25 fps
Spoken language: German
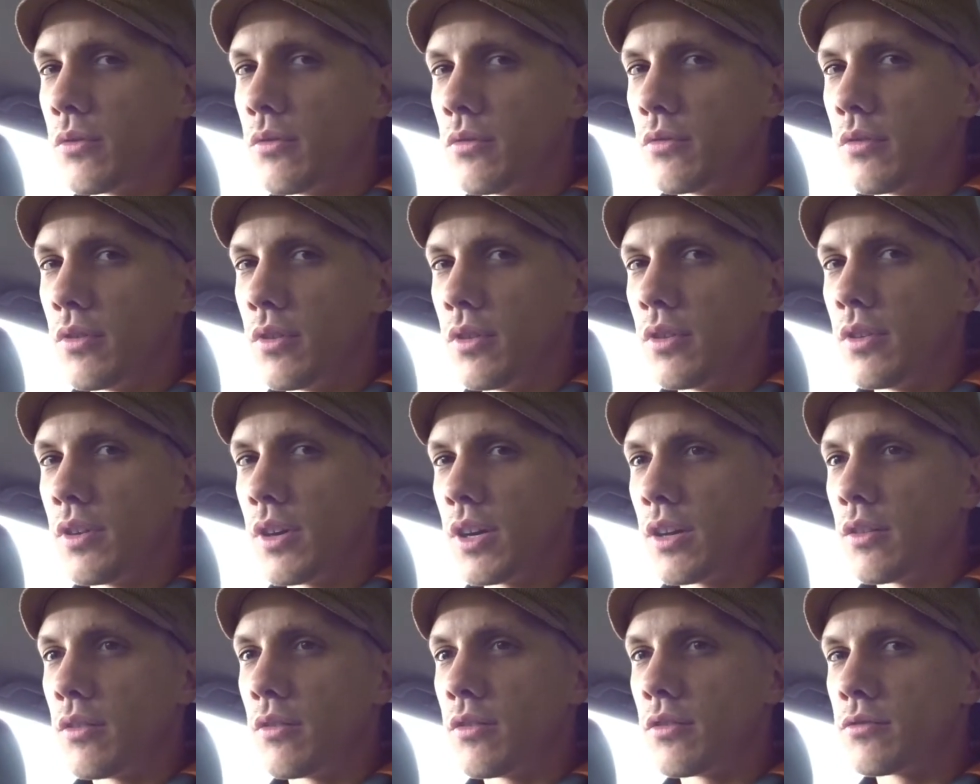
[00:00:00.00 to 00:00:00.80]
Ne?
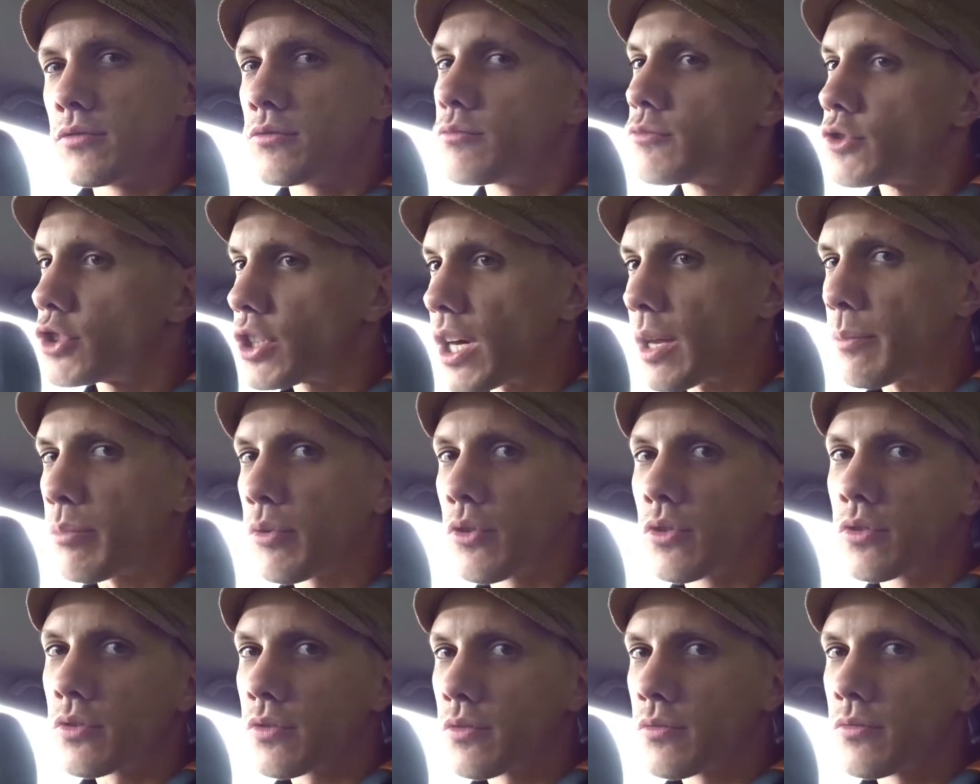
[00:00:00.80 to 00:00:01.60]
Also
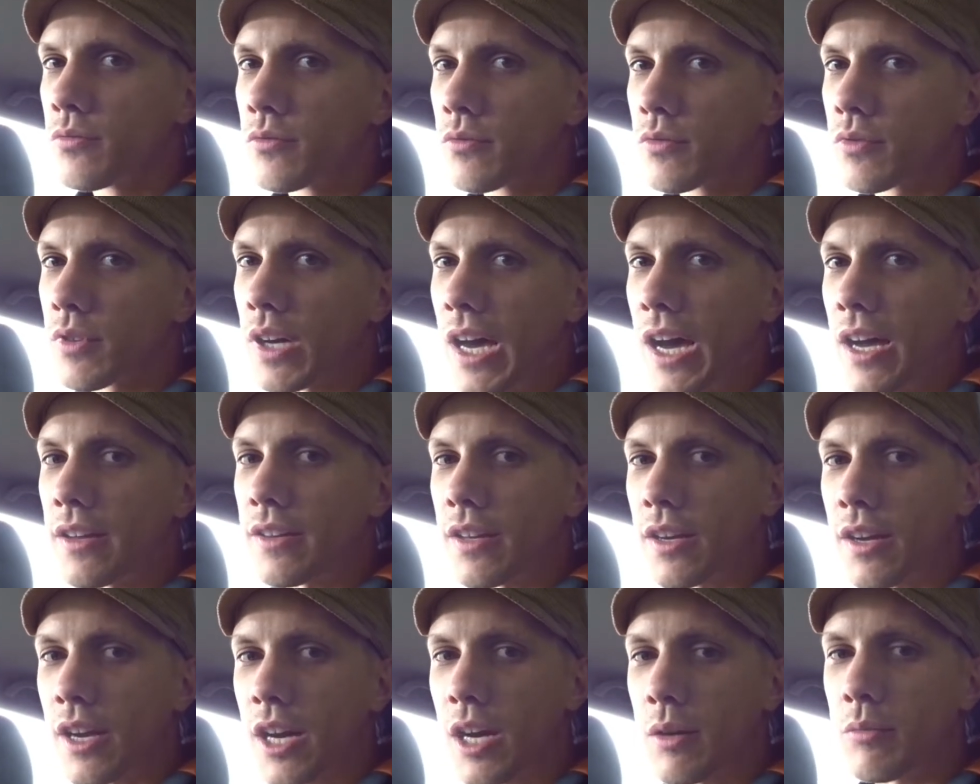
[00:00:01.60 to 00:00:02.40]
Startpunkt,
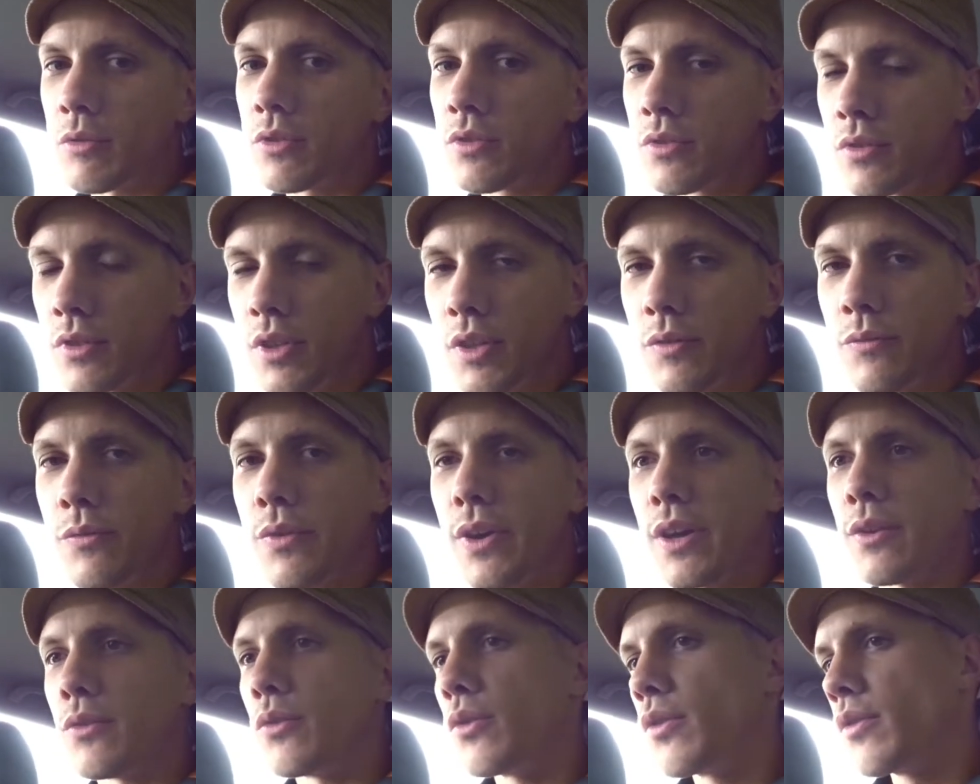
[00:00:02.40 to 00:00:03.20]
Gradangabe,
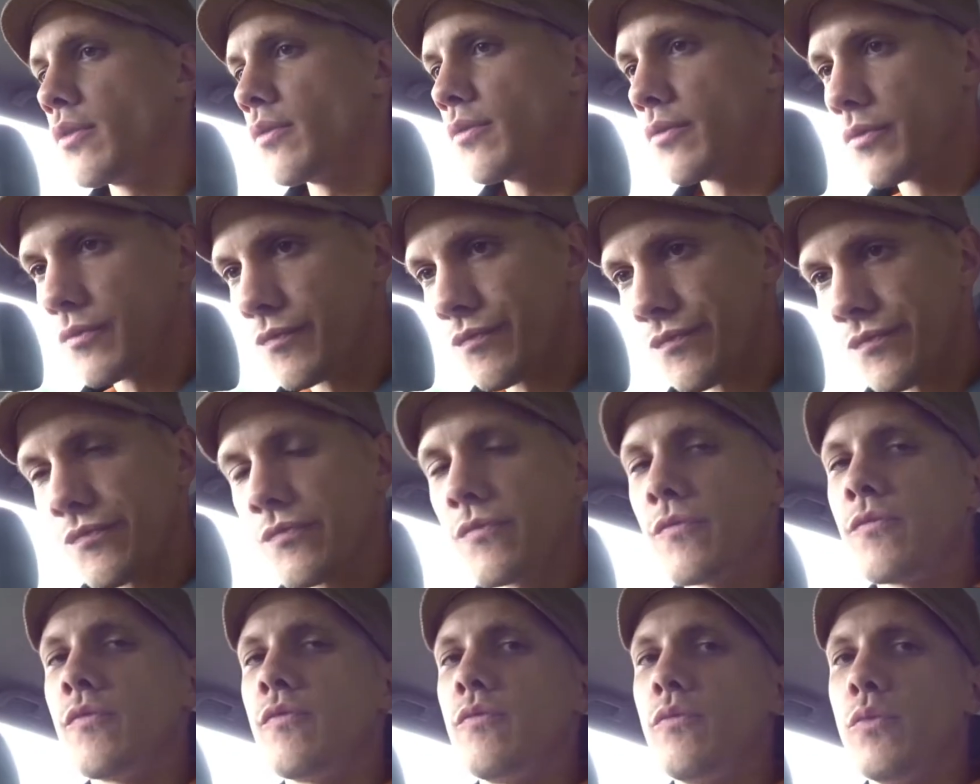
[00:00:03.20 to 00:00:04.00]
Entfernung,
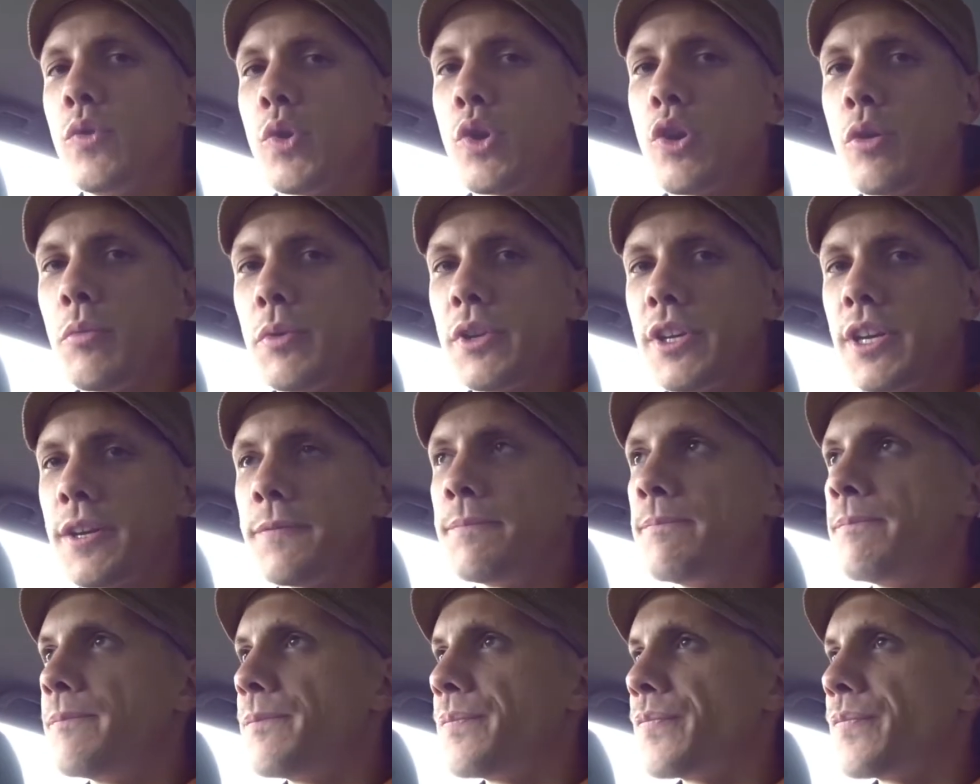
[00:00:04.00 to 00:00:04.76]
wo komme ich an?